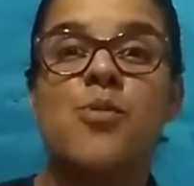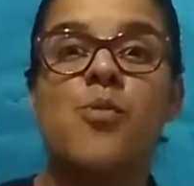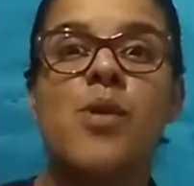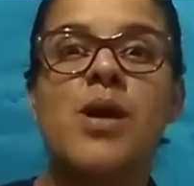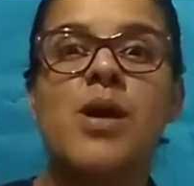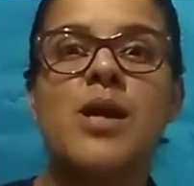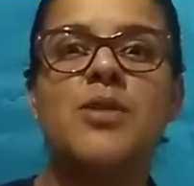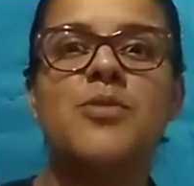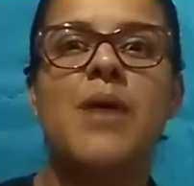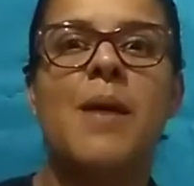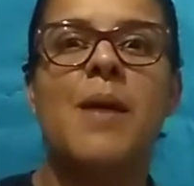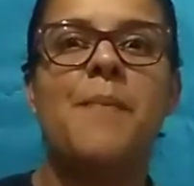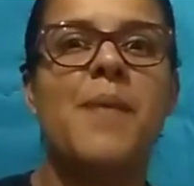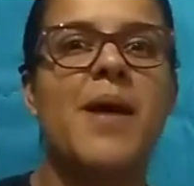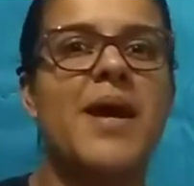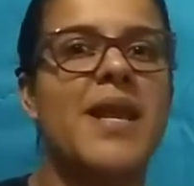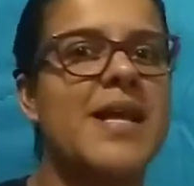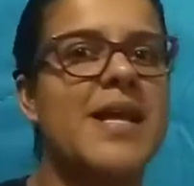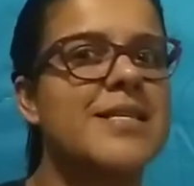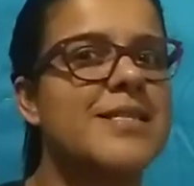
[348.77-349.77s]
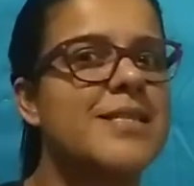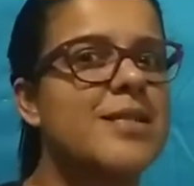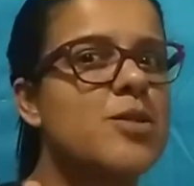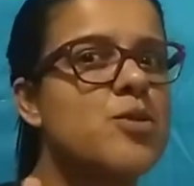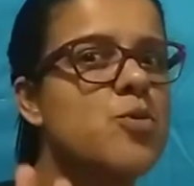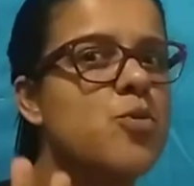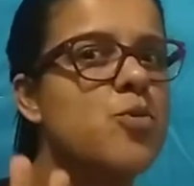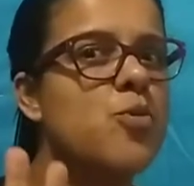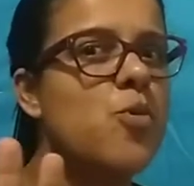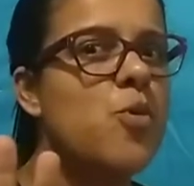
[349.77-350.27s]
Quando aparece
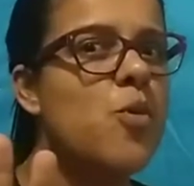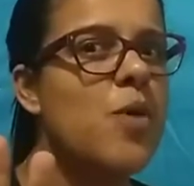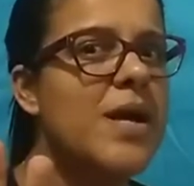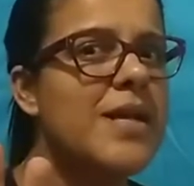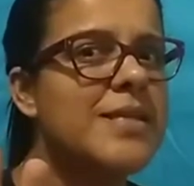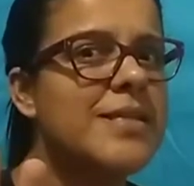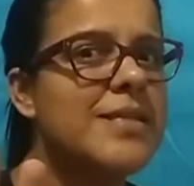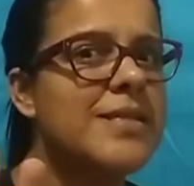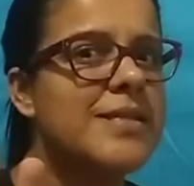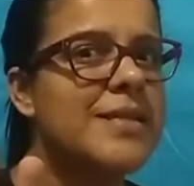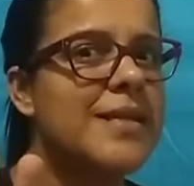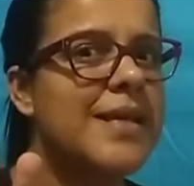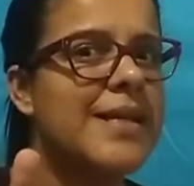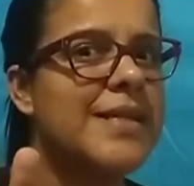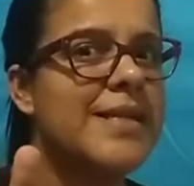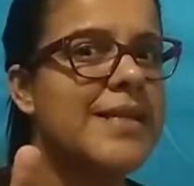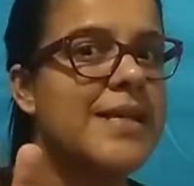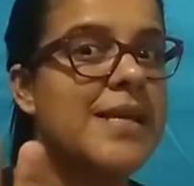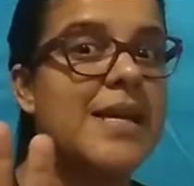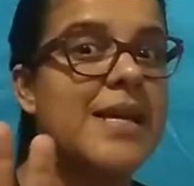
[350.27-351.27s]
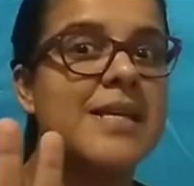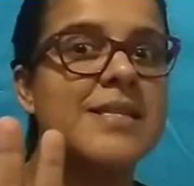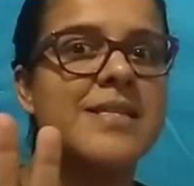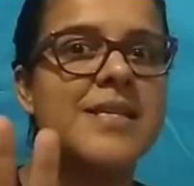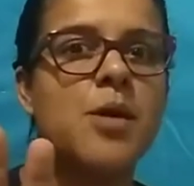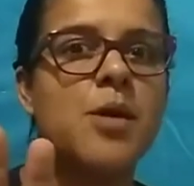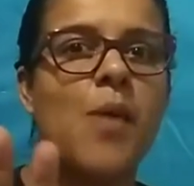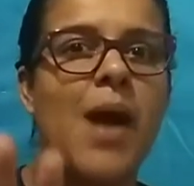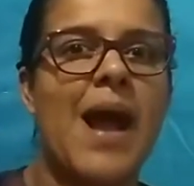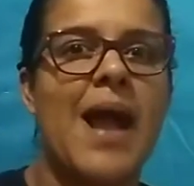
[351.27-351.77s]
duas letrinhas
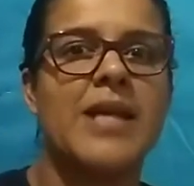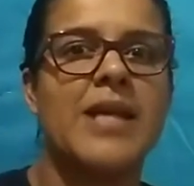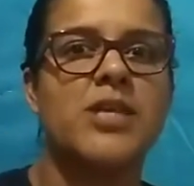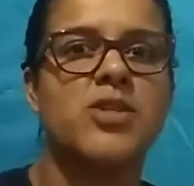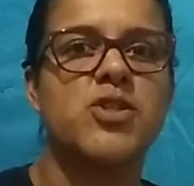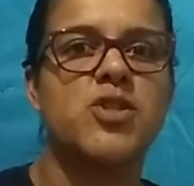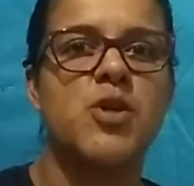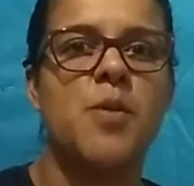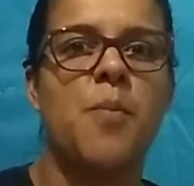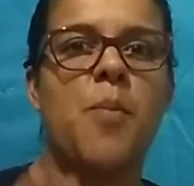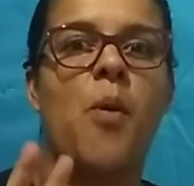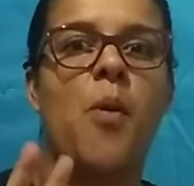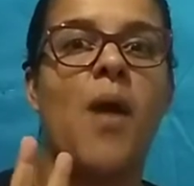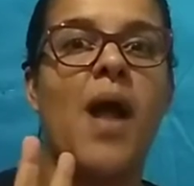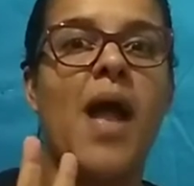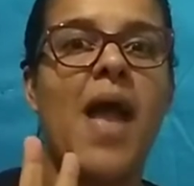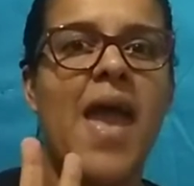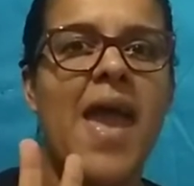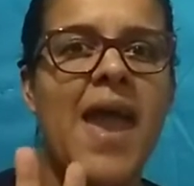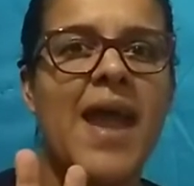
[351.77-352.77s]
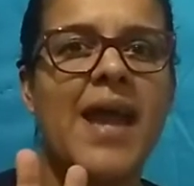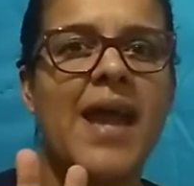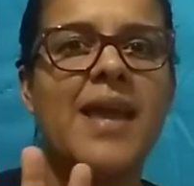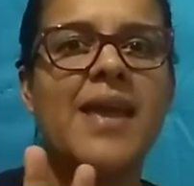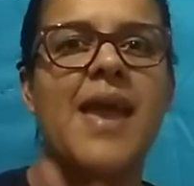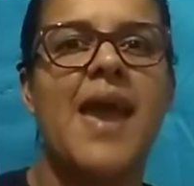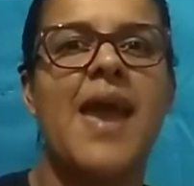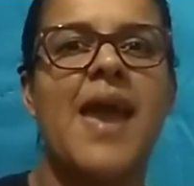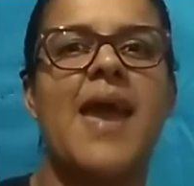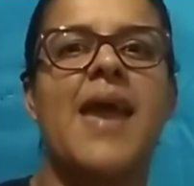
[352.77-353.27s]
iguais, tipo
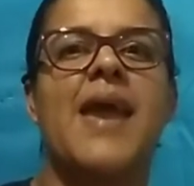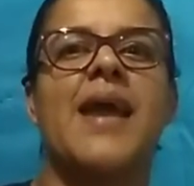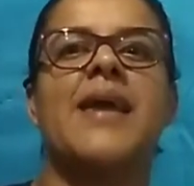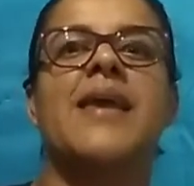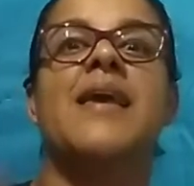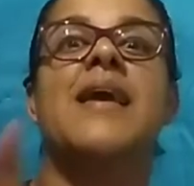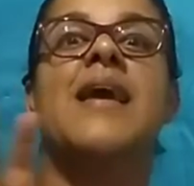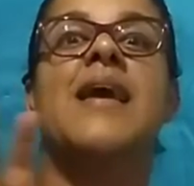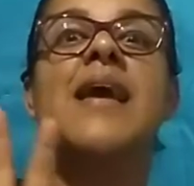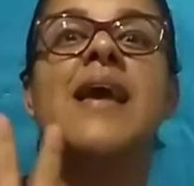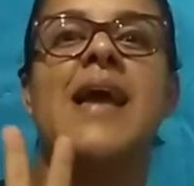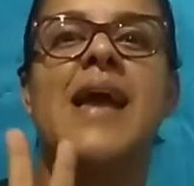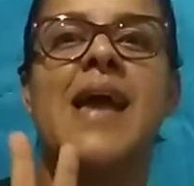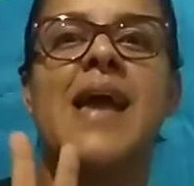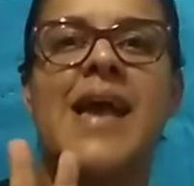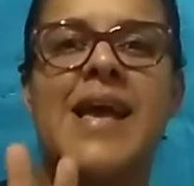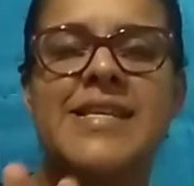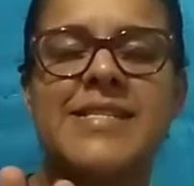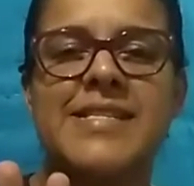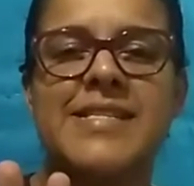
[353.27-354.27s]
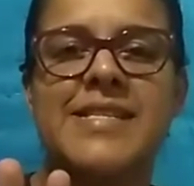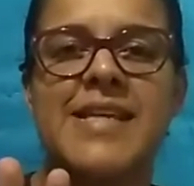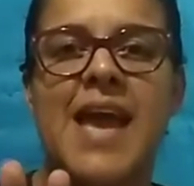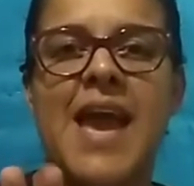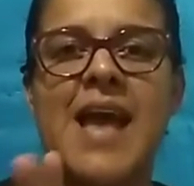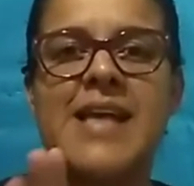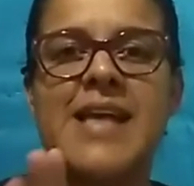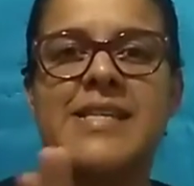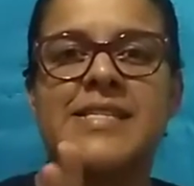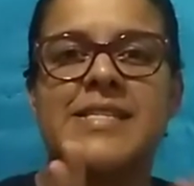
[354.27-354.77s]
RR,
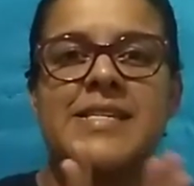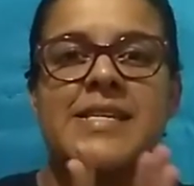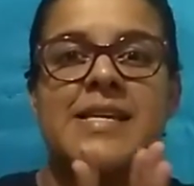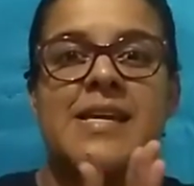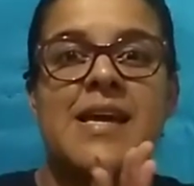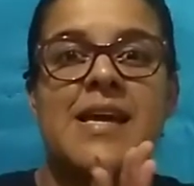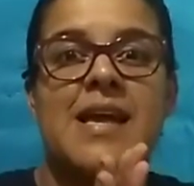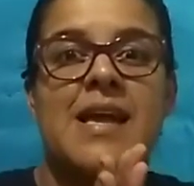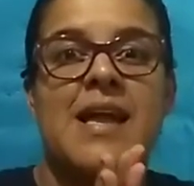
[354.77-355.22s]
SS,